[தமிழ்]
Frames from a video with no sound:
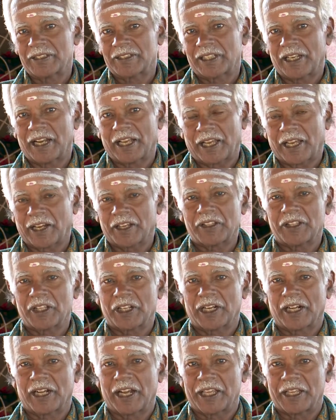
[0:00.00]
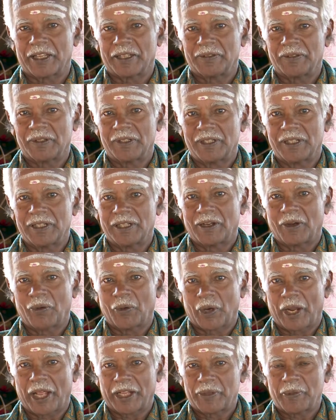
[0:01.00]
சில கருத்துக்களை
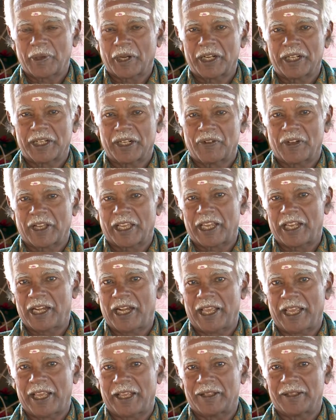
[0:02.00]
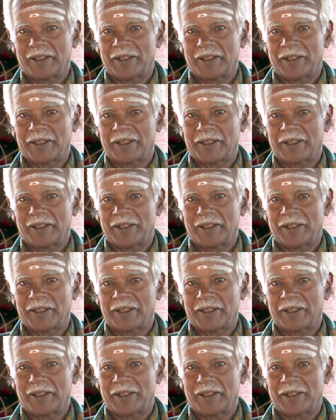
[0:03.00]
ஒரு அதிபர் என்ற வகையிலே